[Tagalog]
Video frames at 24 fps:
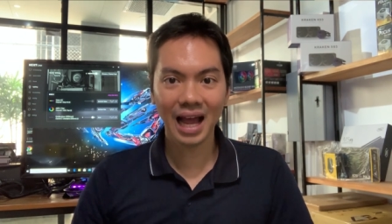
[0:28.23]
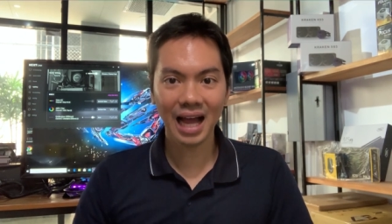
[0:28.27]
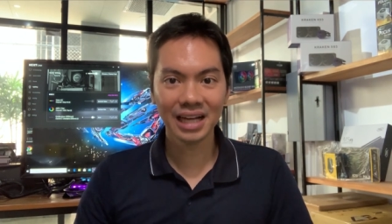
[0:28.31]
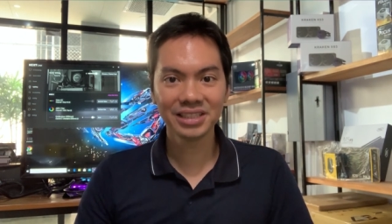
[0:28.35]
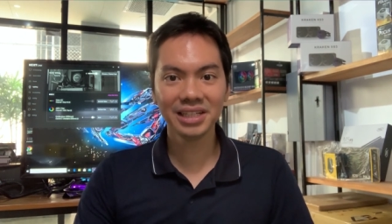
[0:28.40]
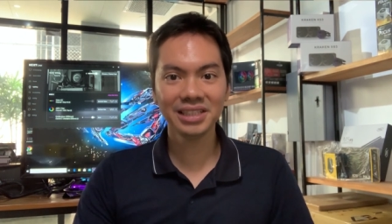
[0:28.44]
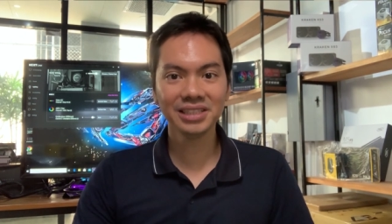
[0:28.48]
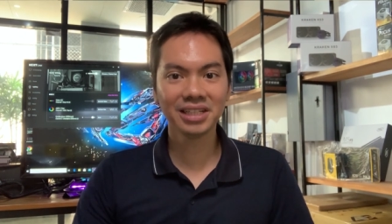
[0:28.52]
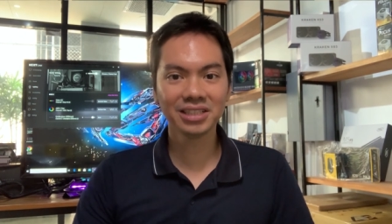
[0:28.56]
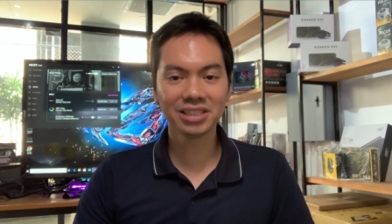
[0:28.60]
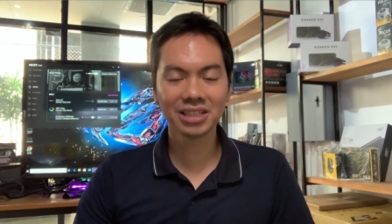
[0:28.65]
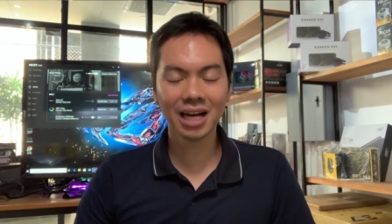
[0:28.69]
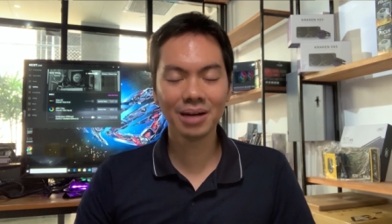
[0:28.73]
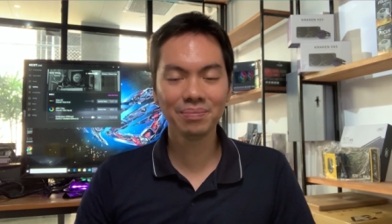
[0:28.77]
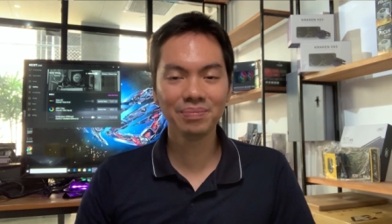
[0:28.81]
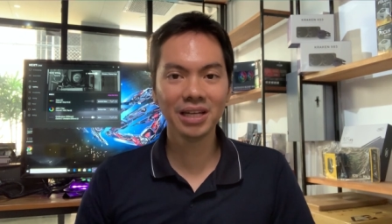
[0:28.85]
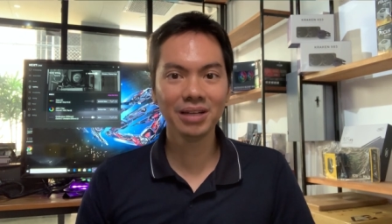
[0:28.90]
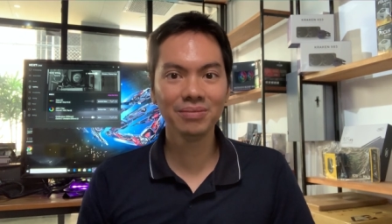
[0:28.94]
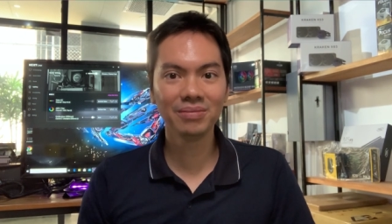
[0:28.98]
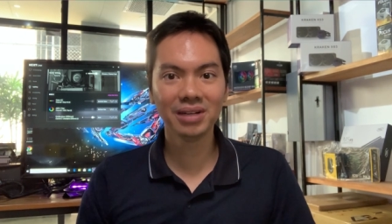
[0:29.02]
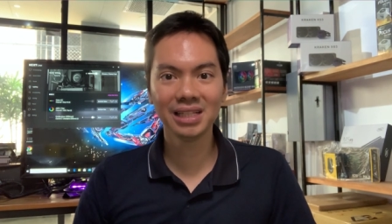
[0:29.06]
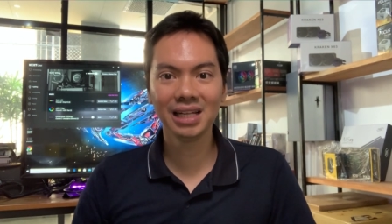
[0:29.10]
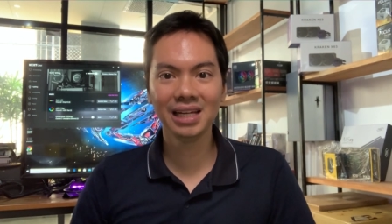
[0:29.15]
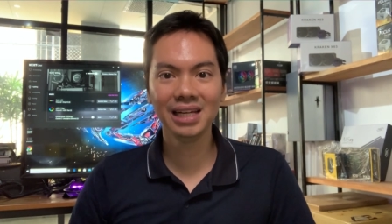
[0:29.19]
Actually, sa
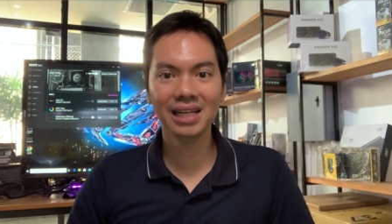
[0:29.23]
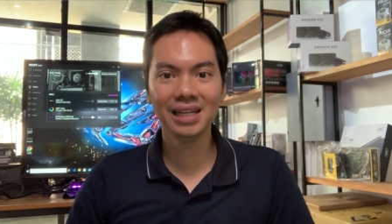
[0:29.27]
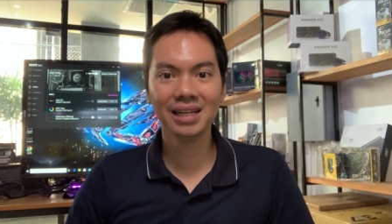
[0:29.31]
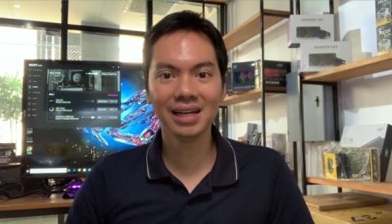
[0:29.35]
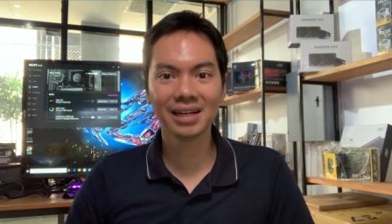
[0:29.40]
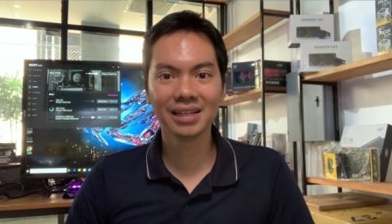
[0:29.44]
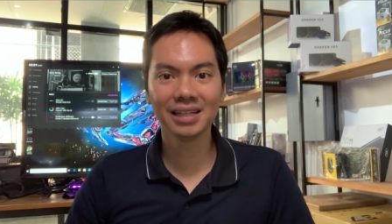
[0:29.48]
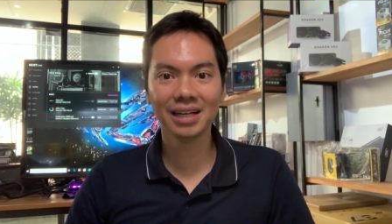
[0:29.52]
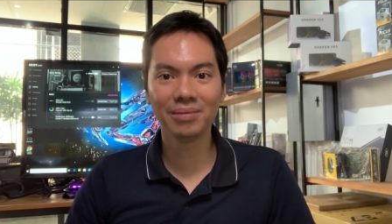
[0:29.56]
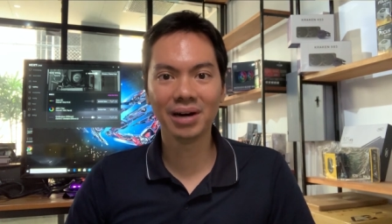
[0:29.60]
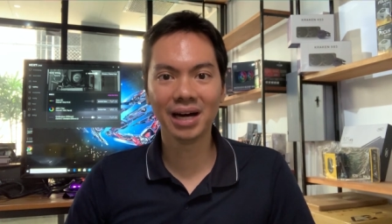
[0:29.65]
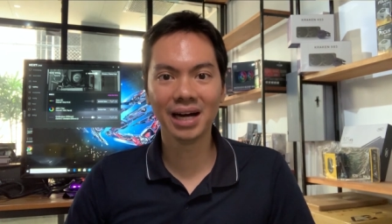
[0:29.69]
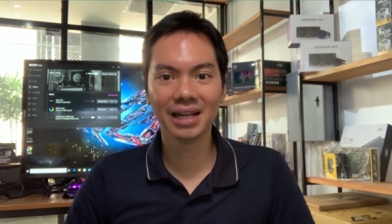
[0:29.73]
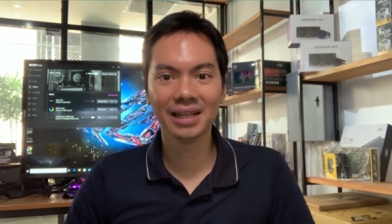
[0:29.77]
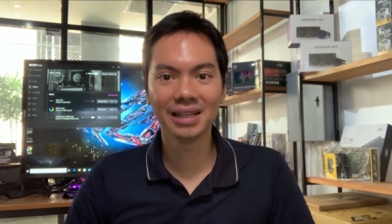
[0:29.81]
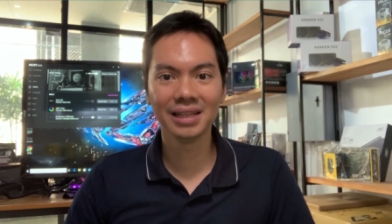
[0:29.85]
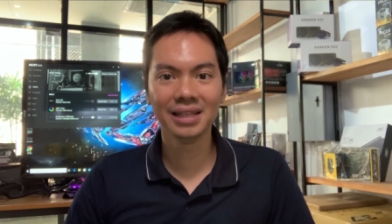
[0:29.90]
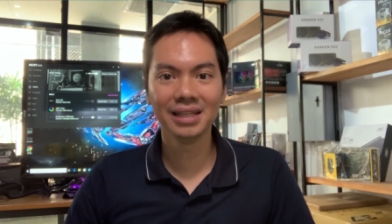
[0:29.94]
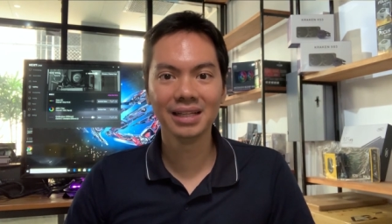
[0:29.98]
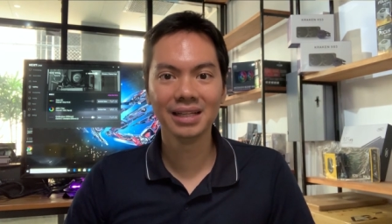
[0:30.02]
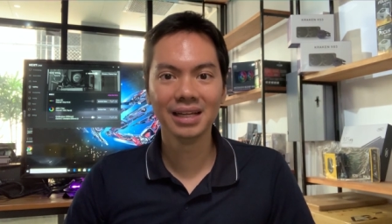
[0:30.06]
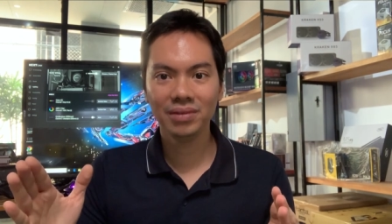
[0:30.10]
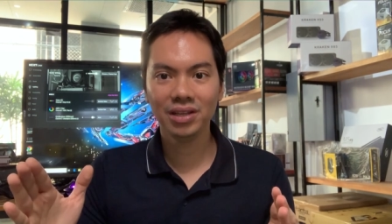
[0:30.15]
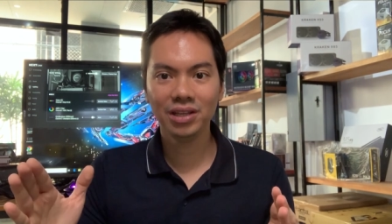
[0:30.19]
Shopee, madali lang
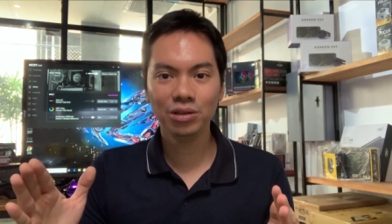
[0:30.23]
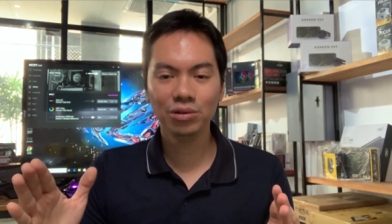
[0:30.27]
naman.